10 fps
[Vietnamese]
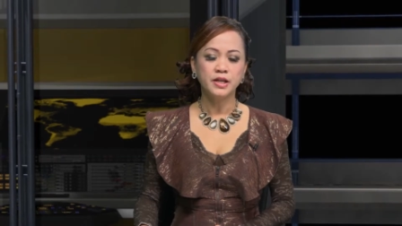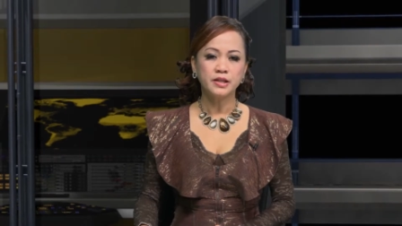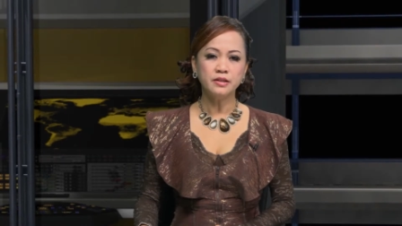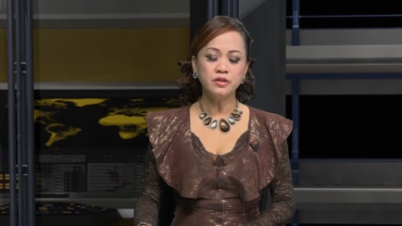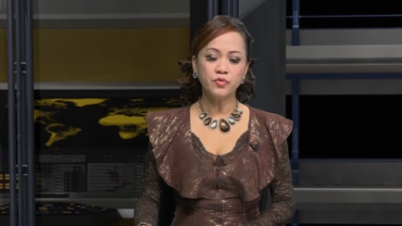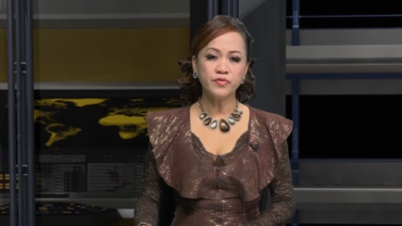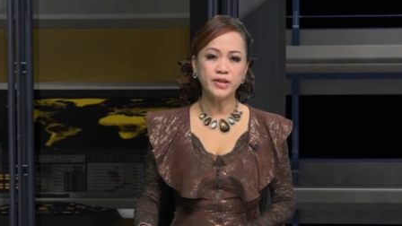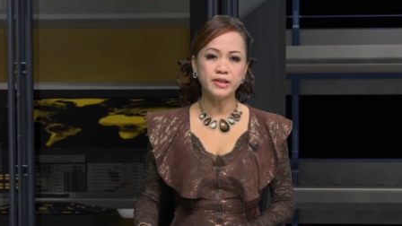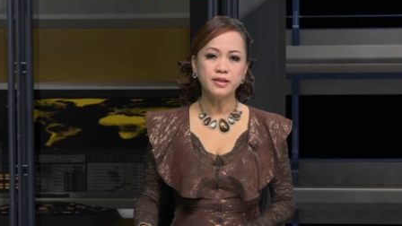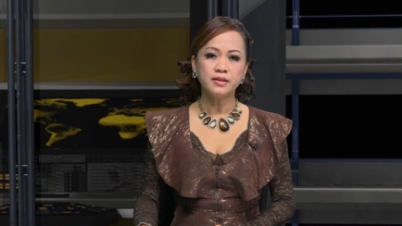Kính thưa quý
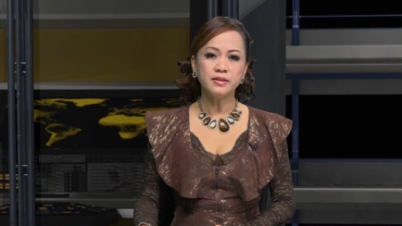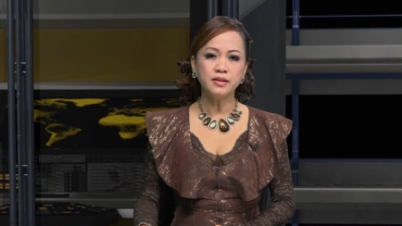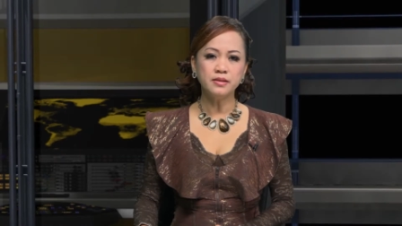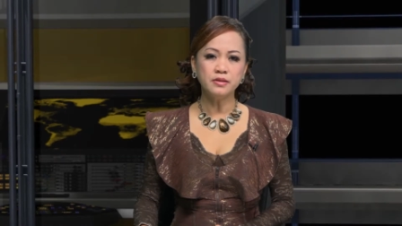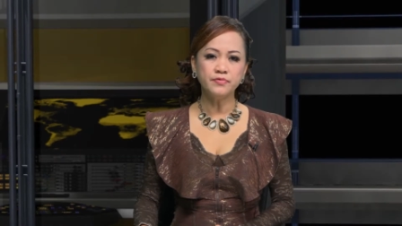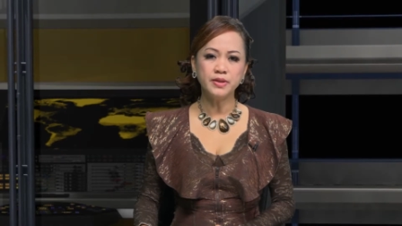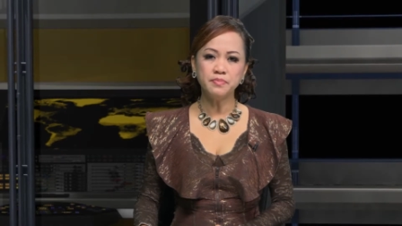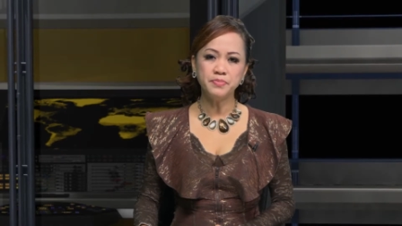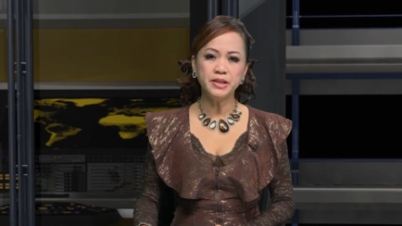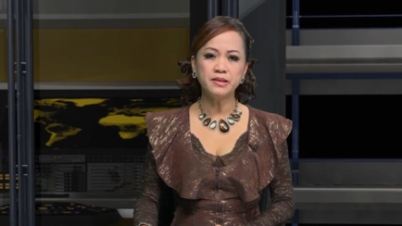vị, Tin từ
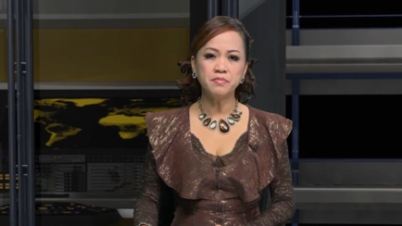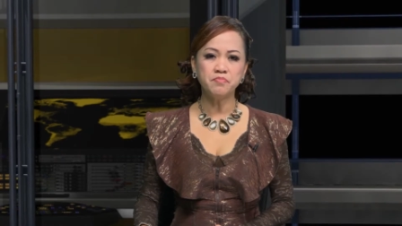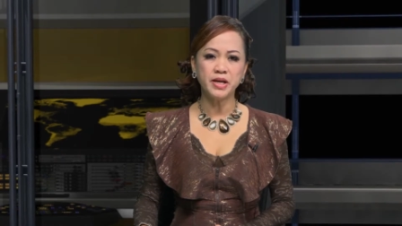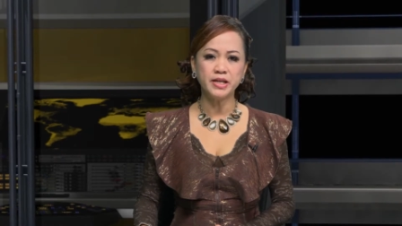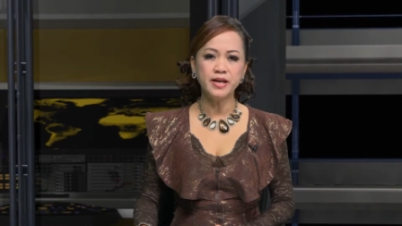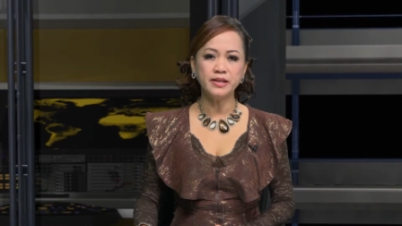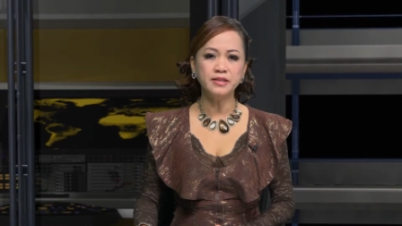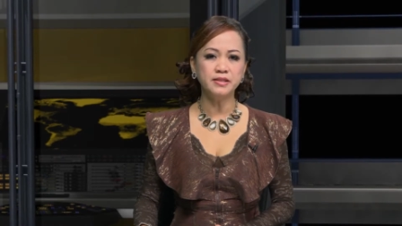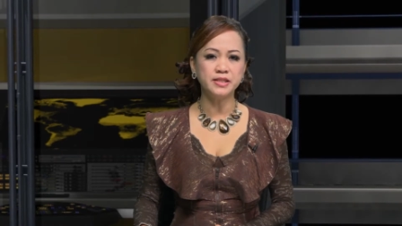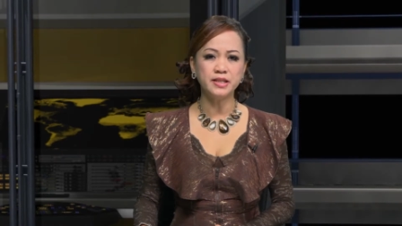Philippines, Mỹ đã
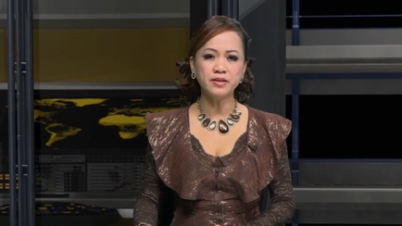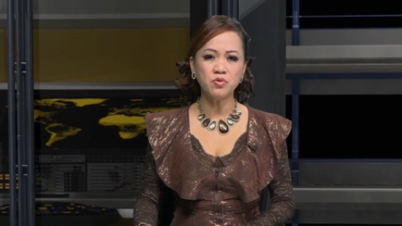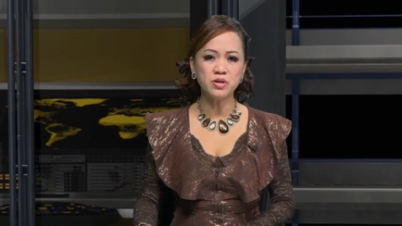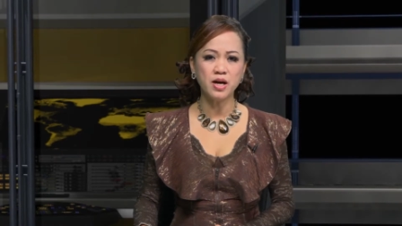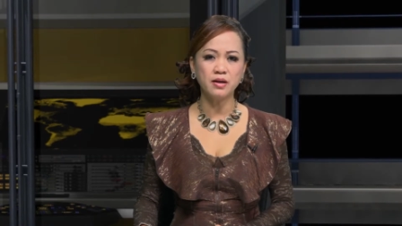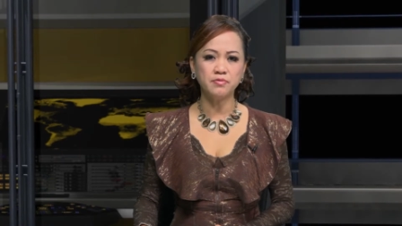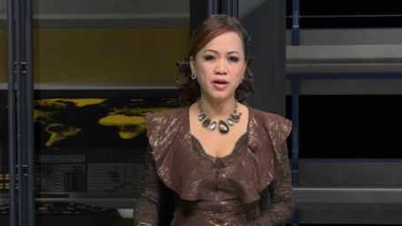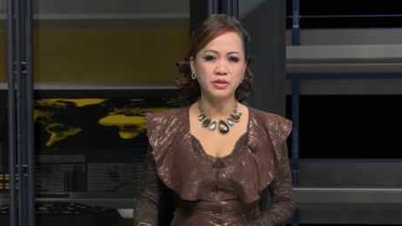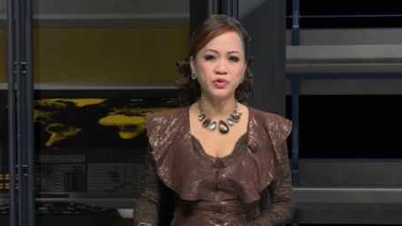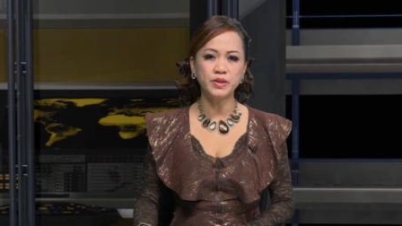đưa chiến đấu cơ
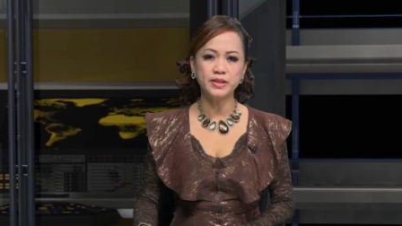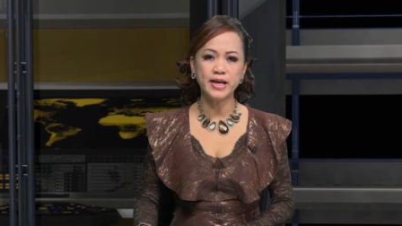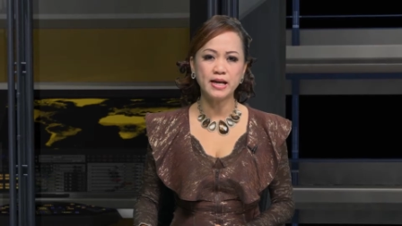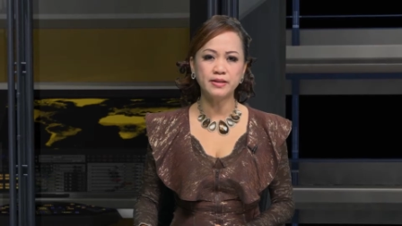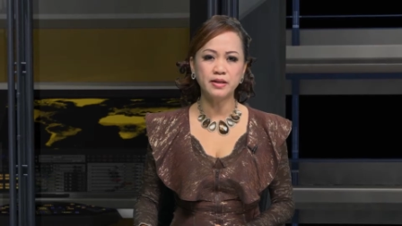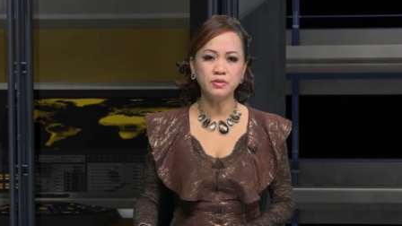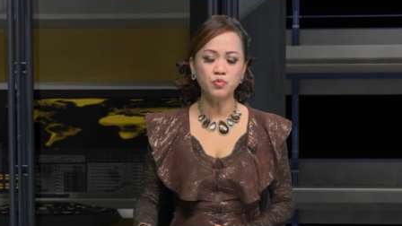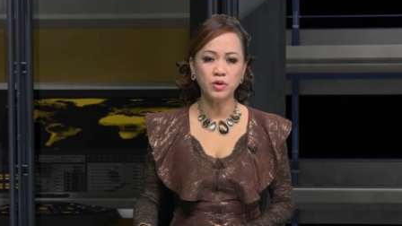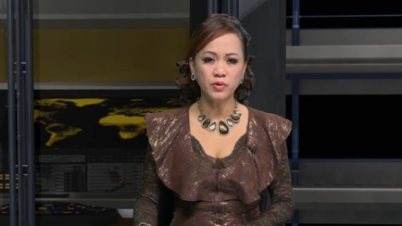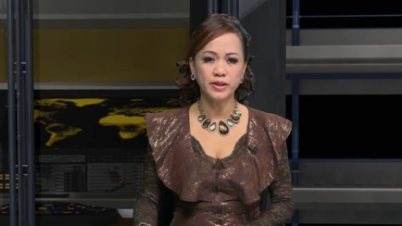và chuyên gia đến
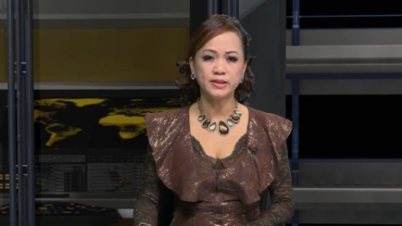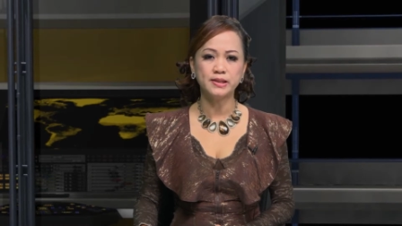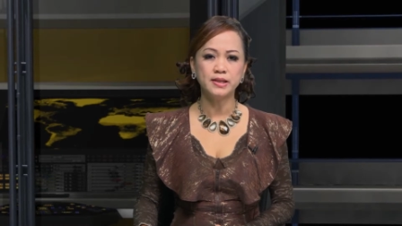huấn luyện.